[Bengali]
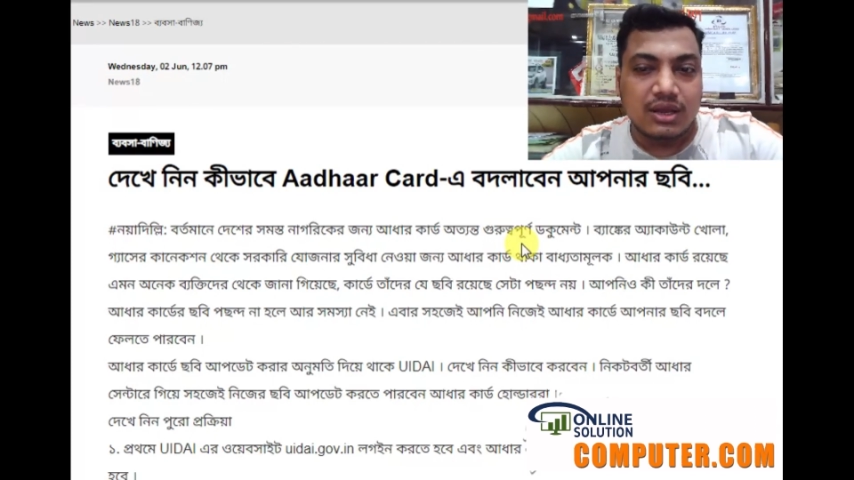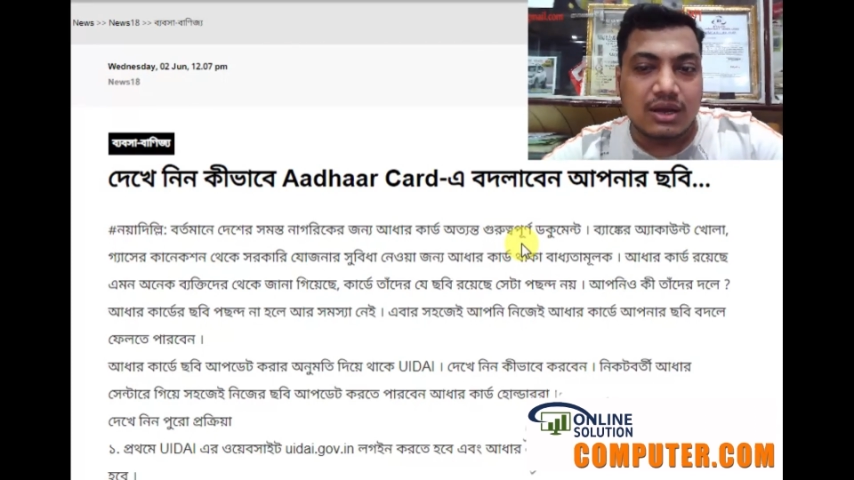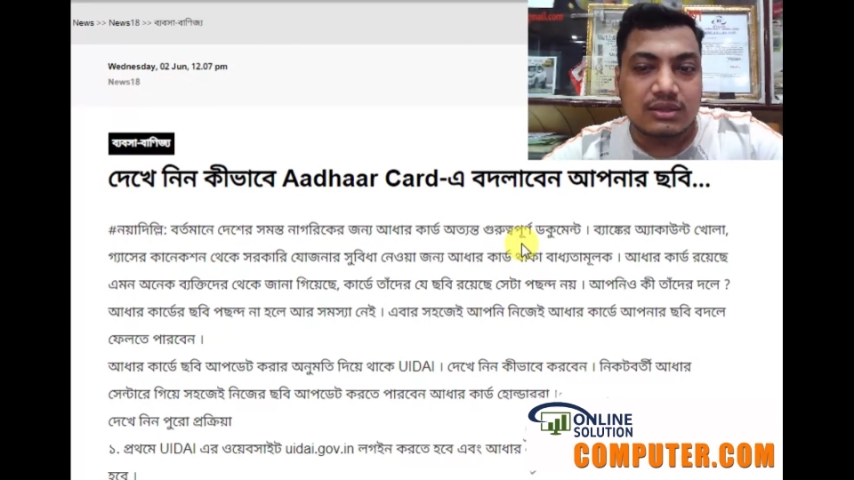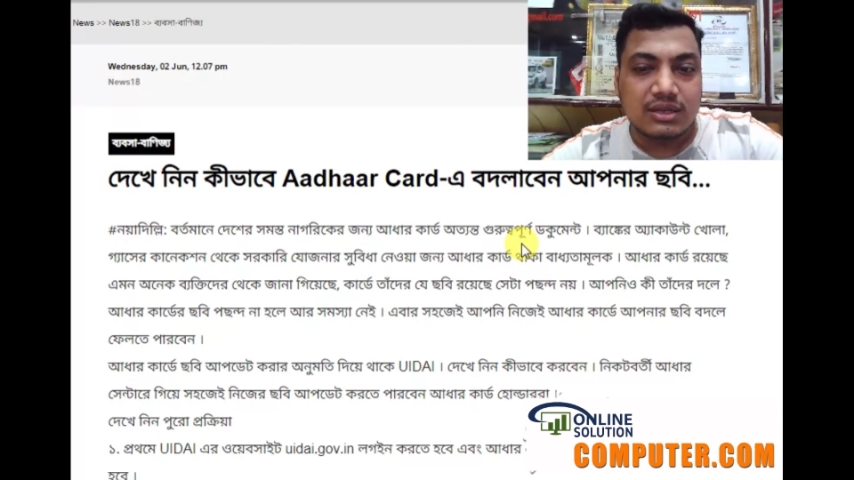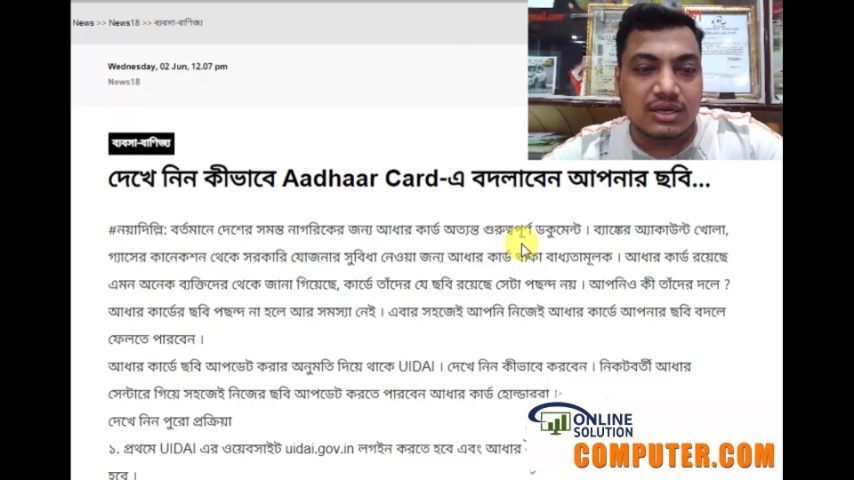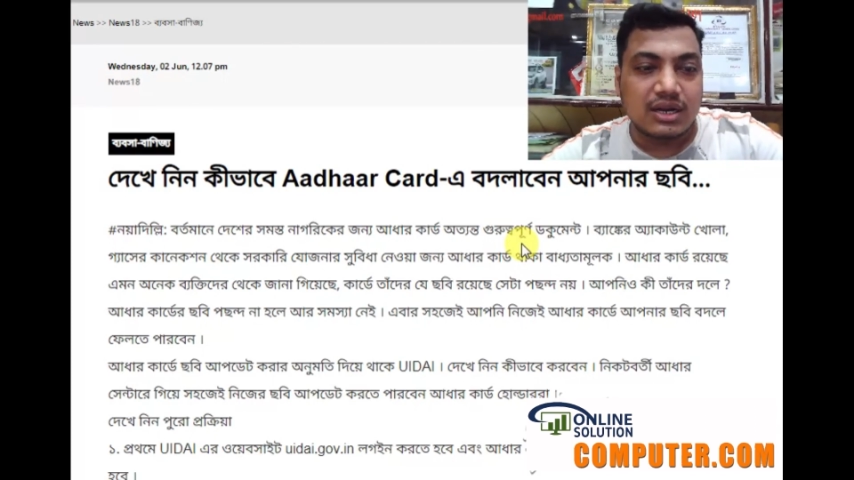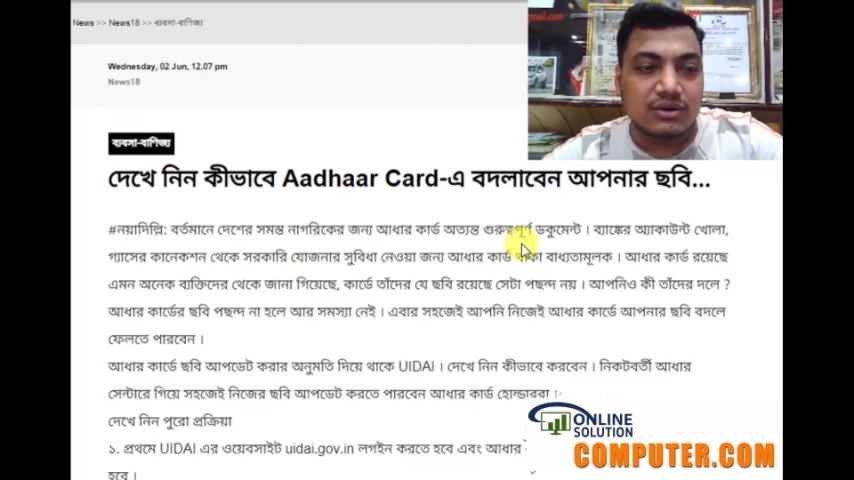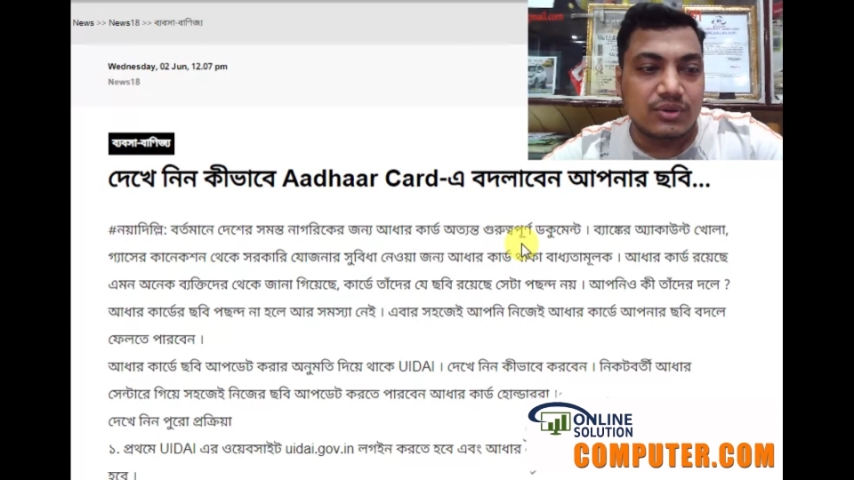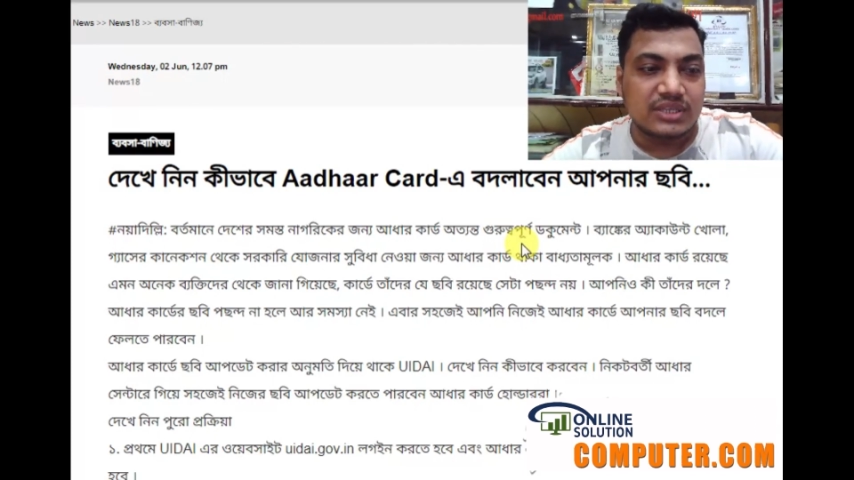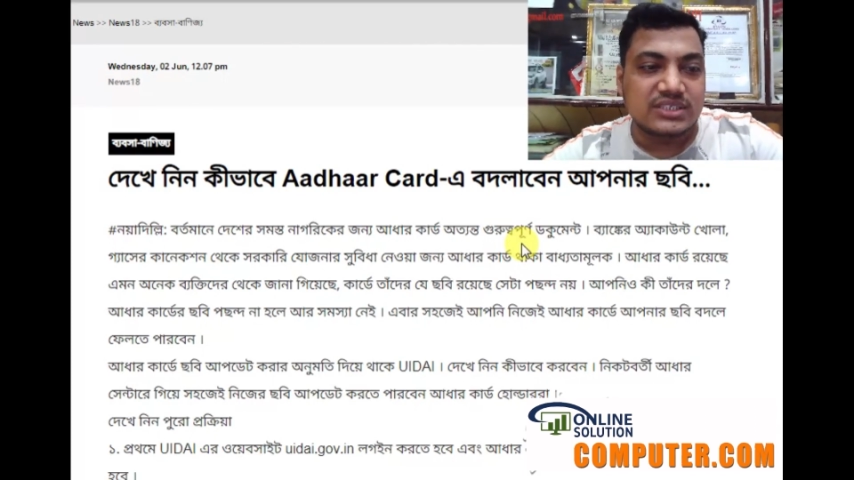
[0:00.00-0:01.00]
আধার কার্ড
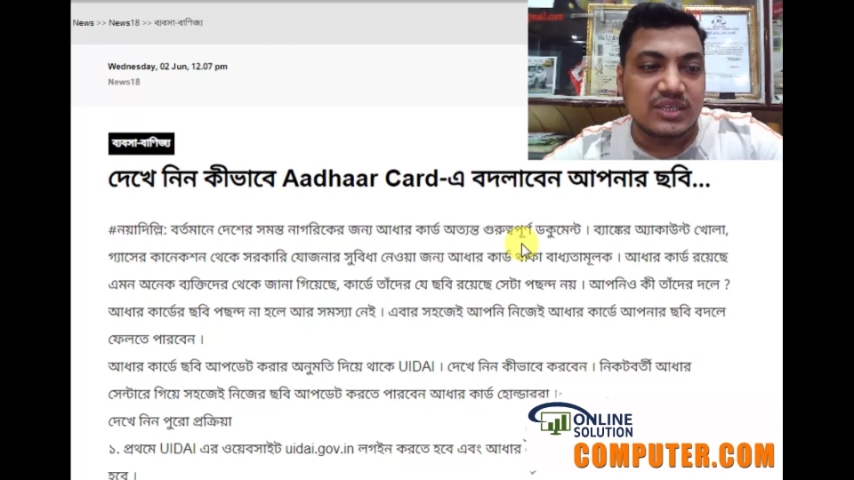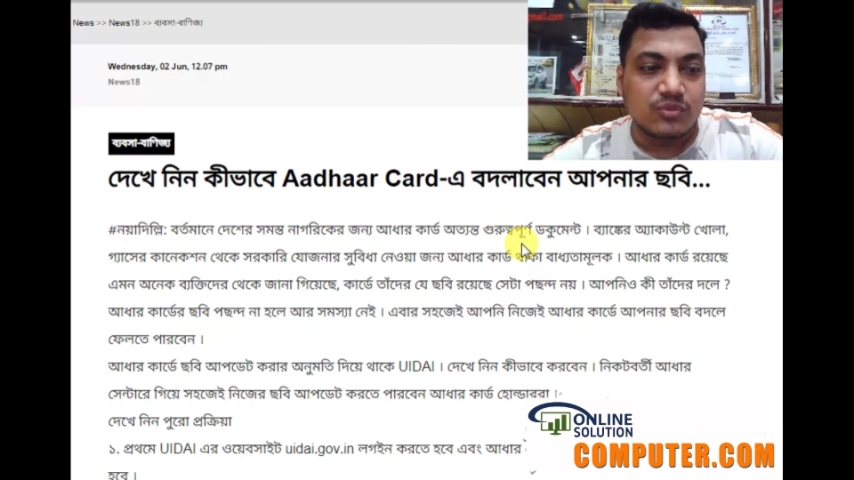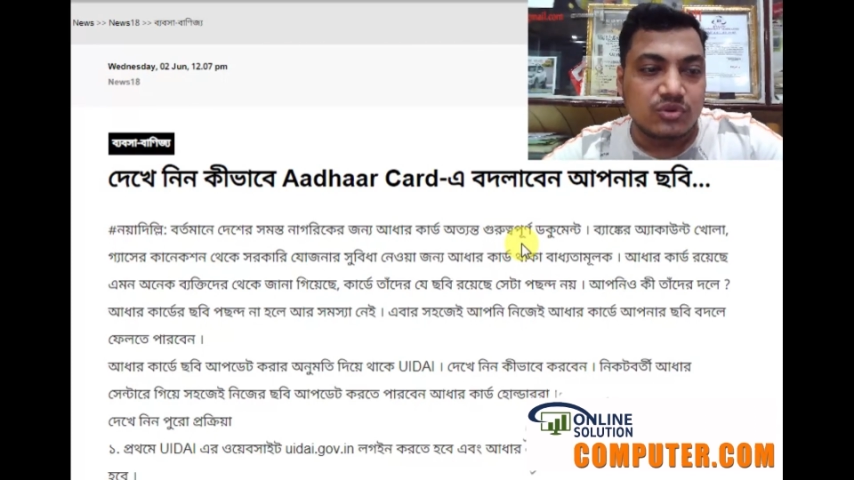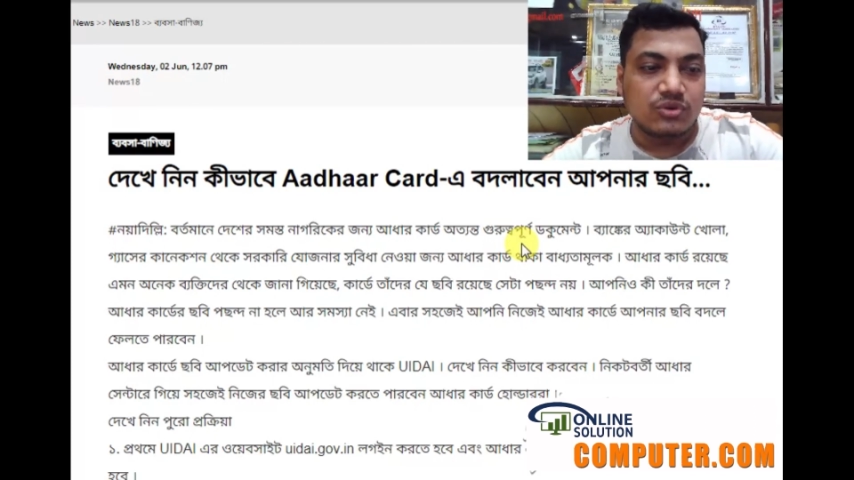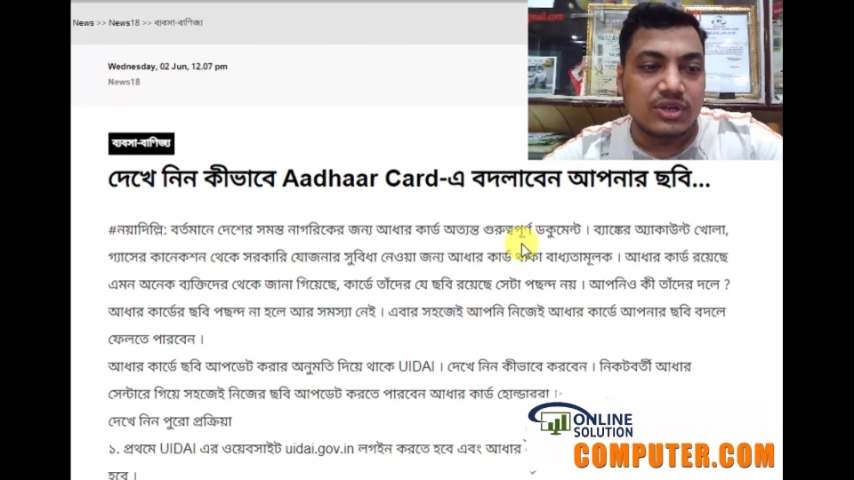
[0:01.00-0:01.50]
রয়েছে এমন